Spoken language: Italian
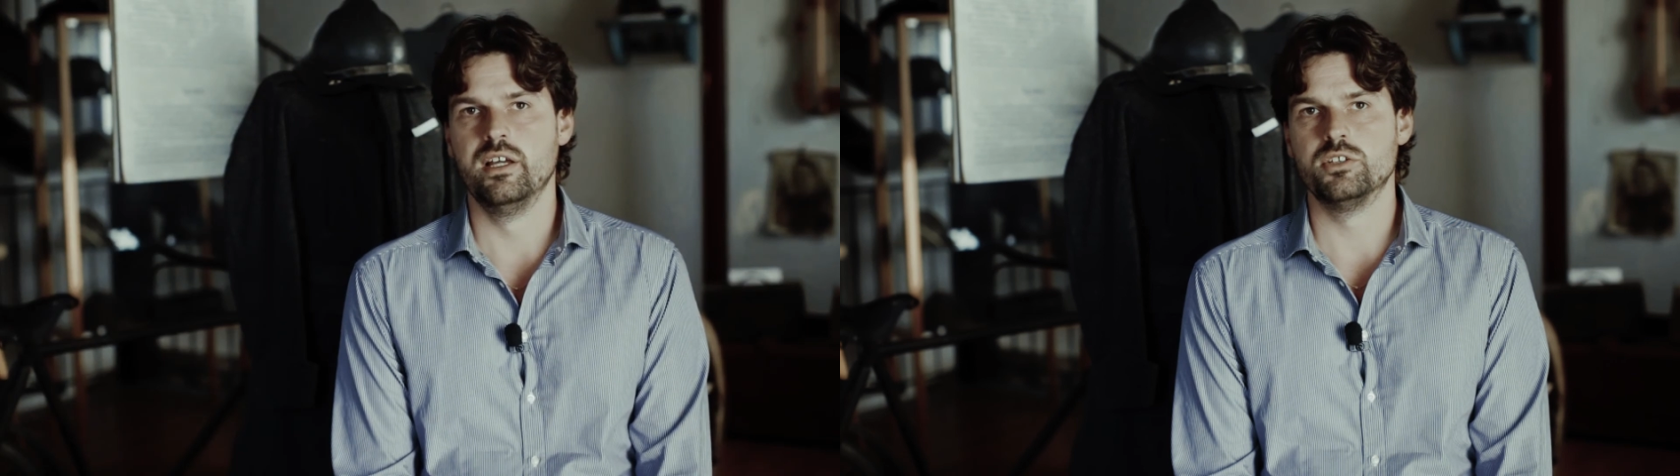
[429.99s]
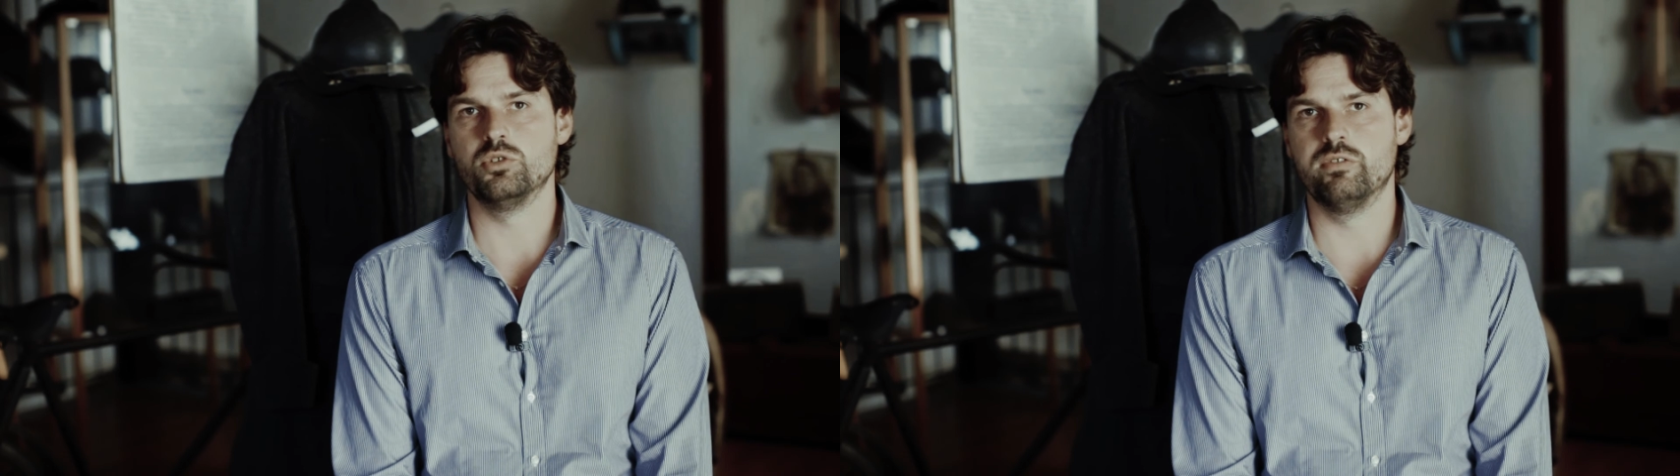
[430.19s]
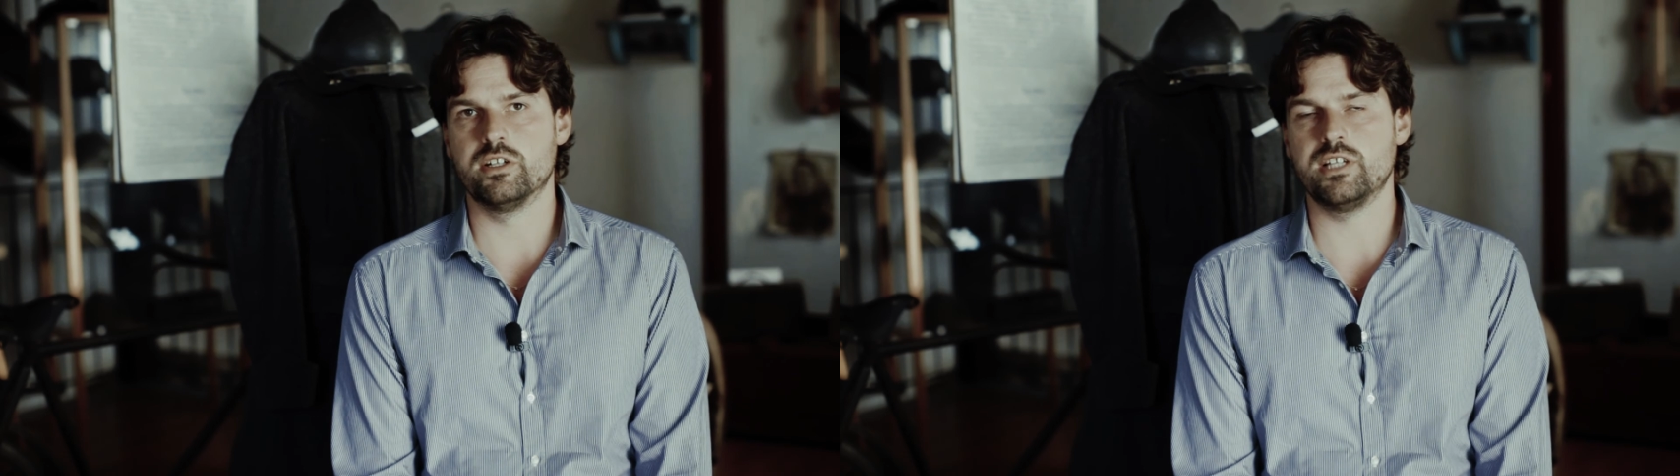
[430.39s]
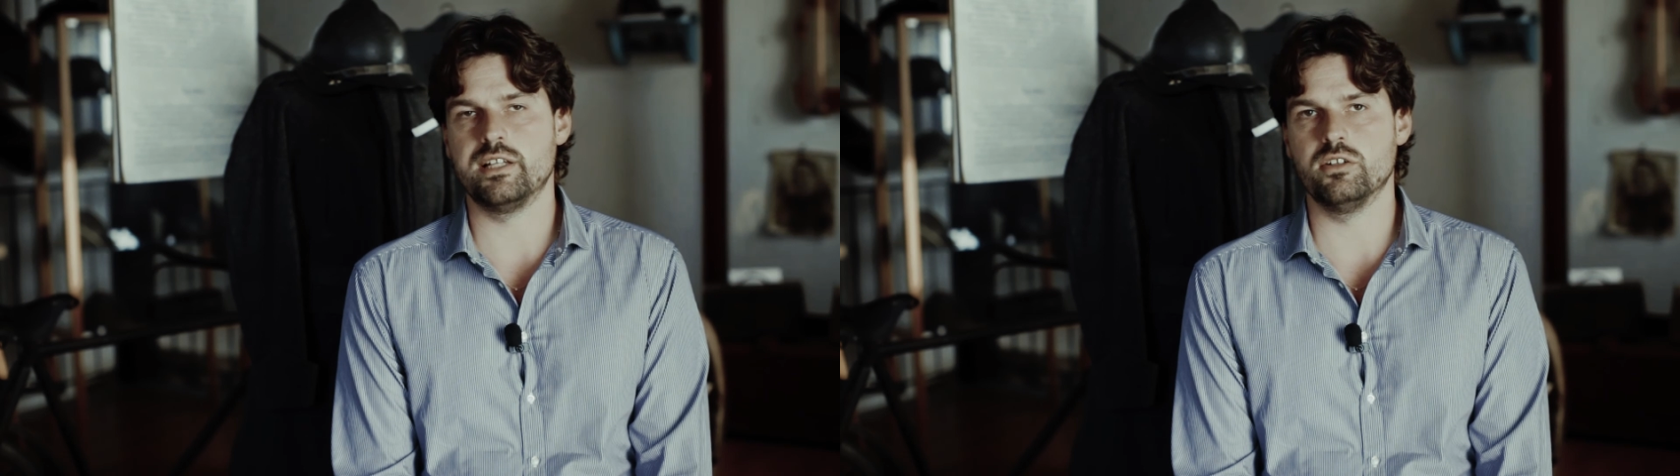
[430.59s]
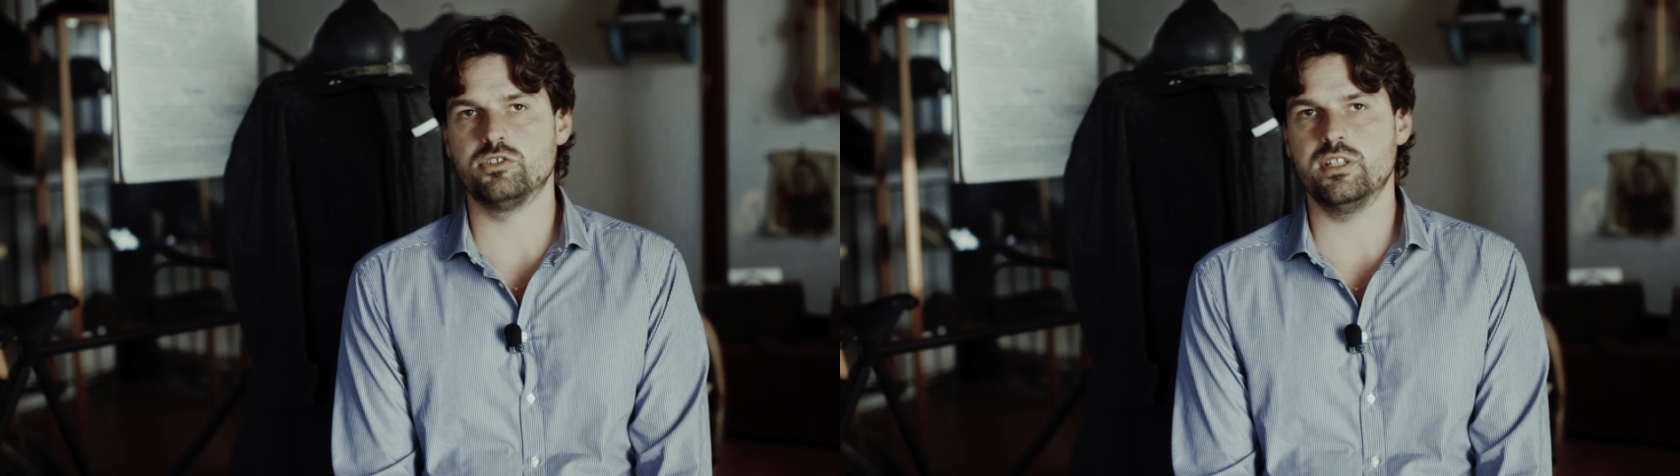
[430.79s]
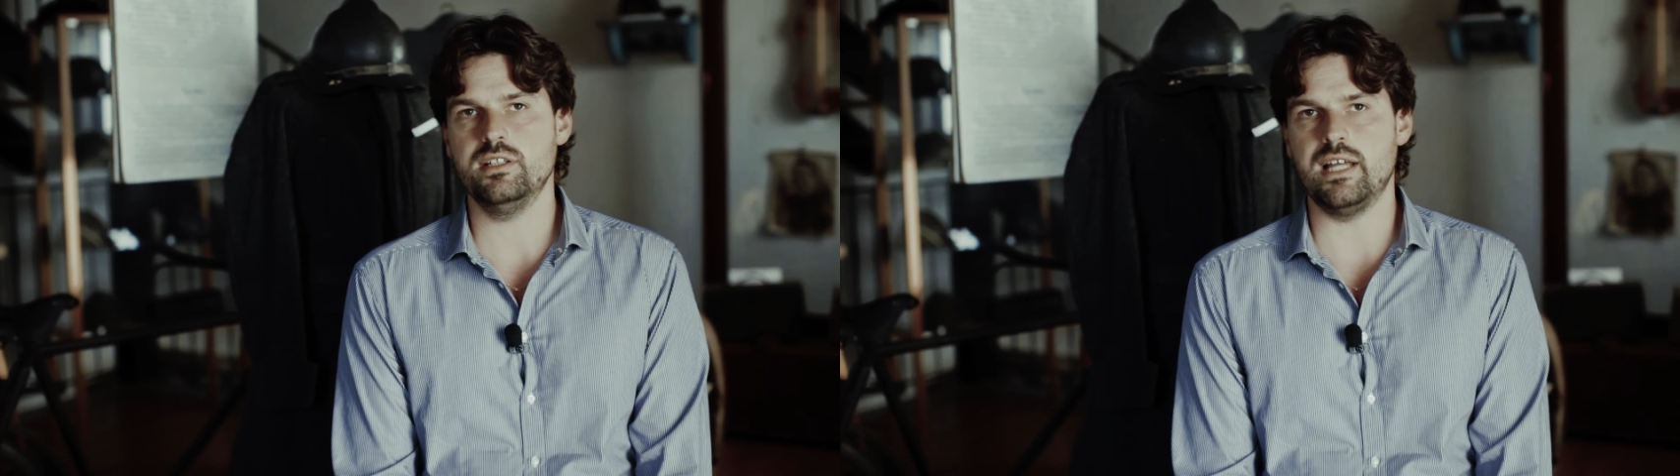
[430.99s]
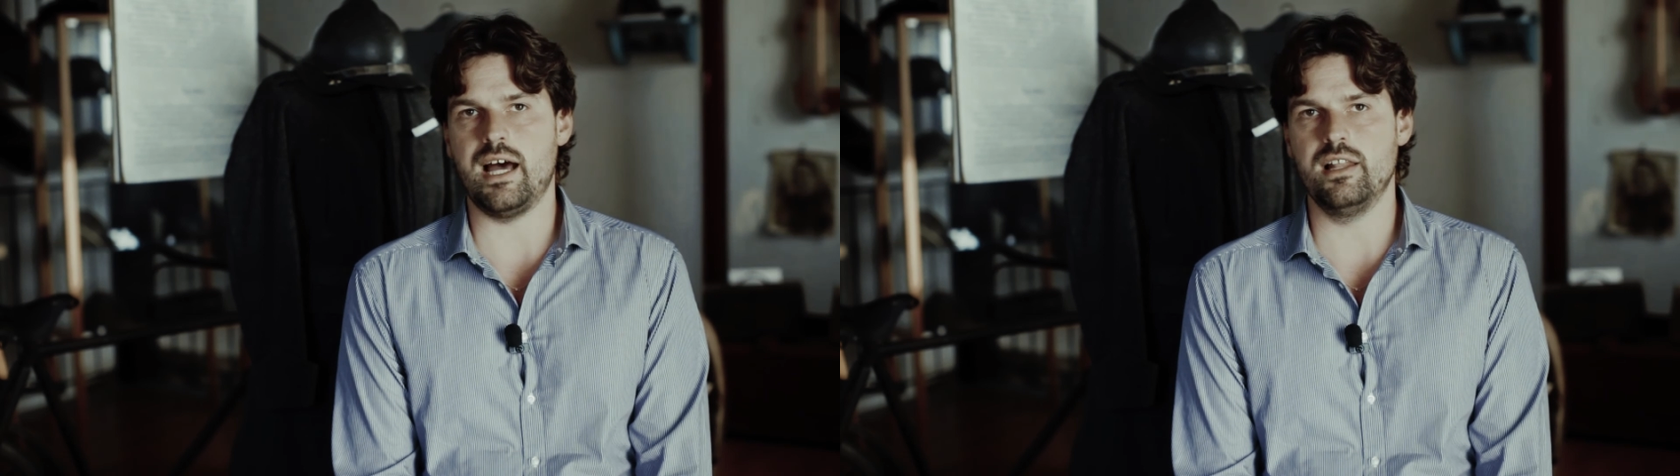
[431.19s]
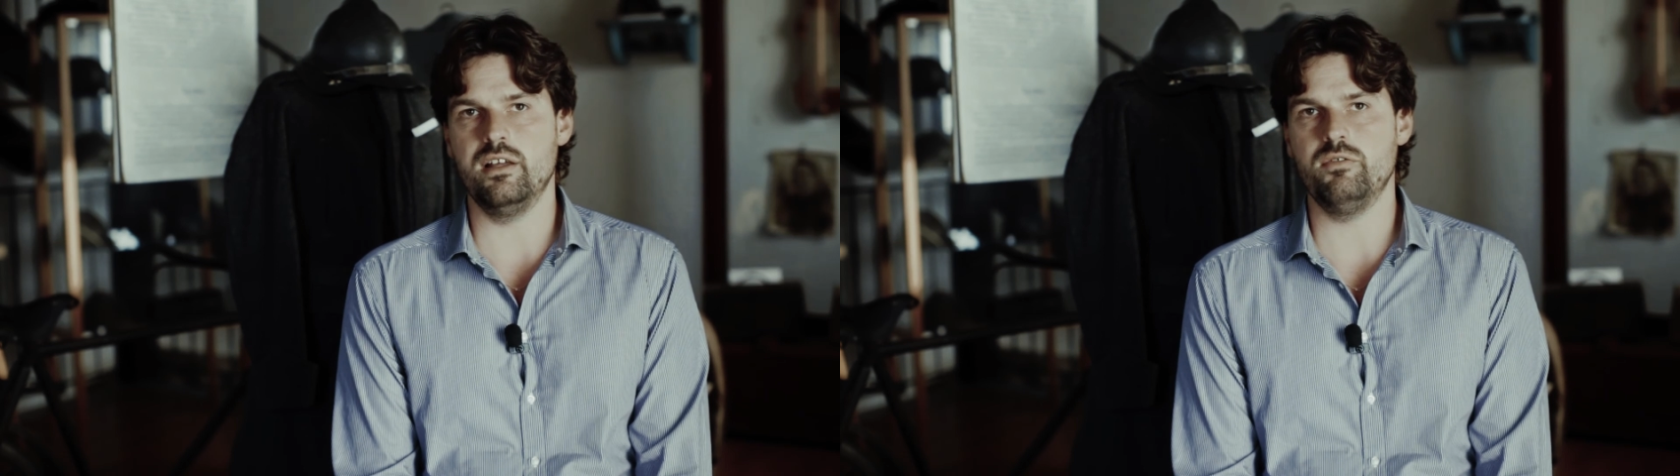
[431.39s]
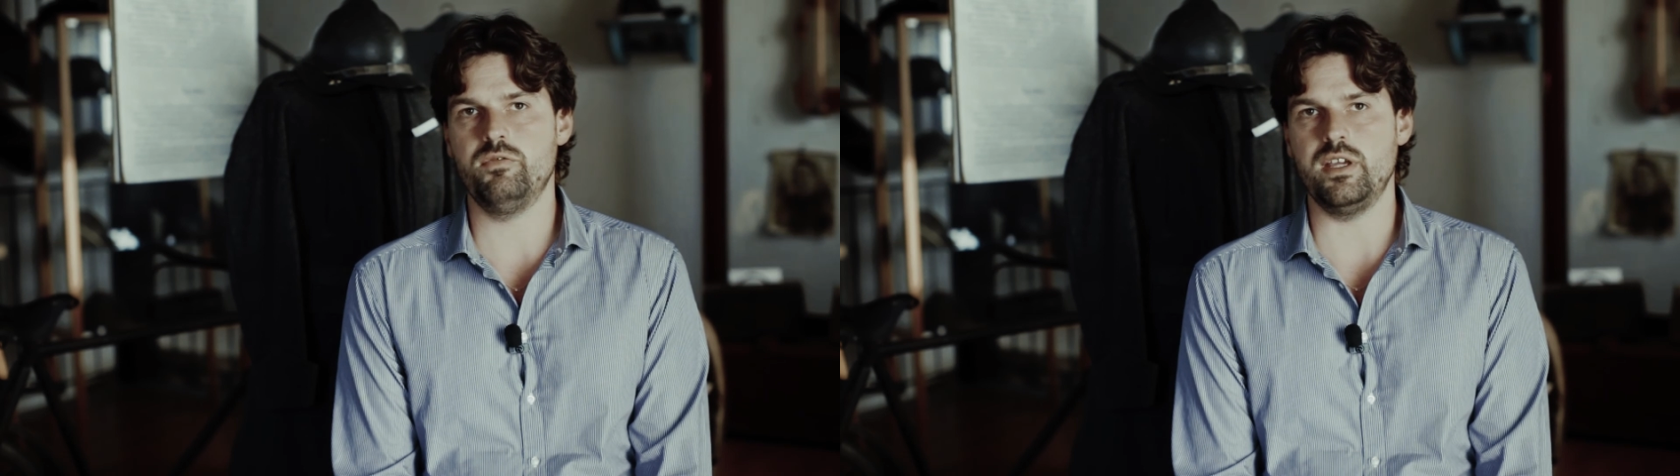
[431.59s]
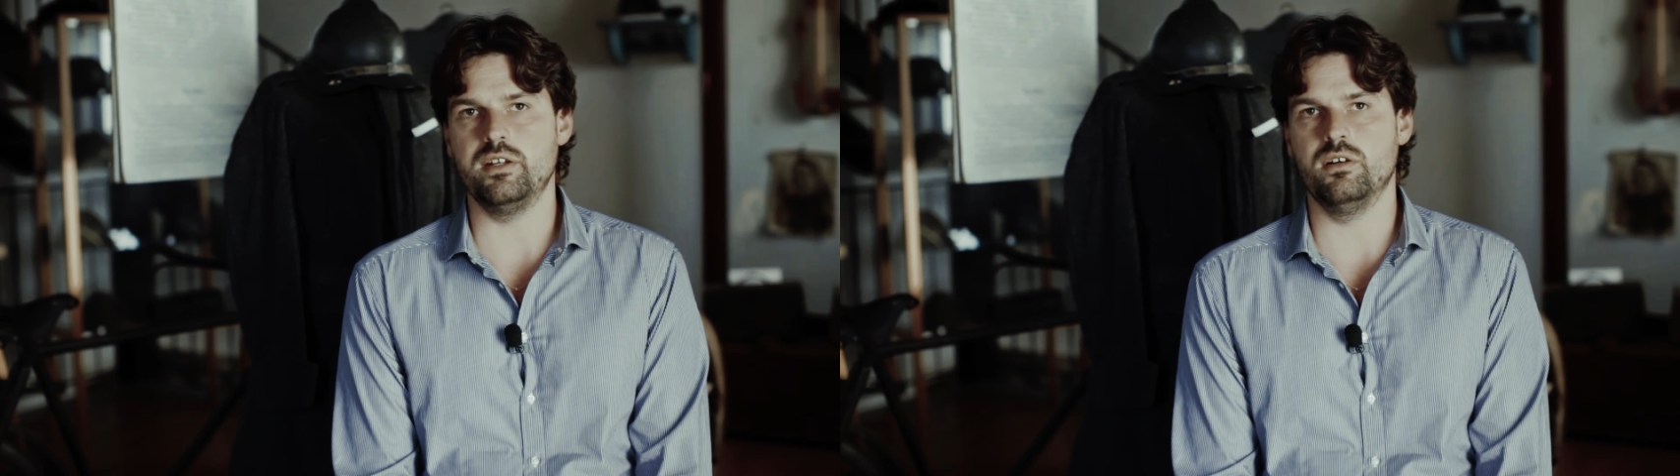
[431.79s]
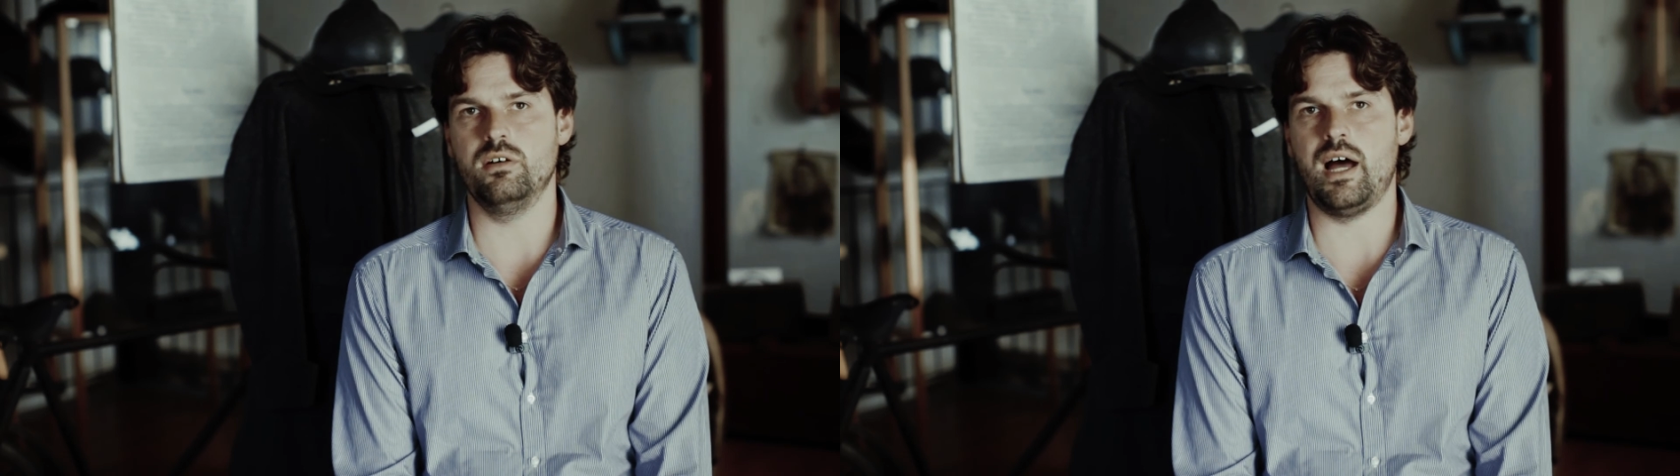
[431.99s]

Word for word: sul versante occidentale fino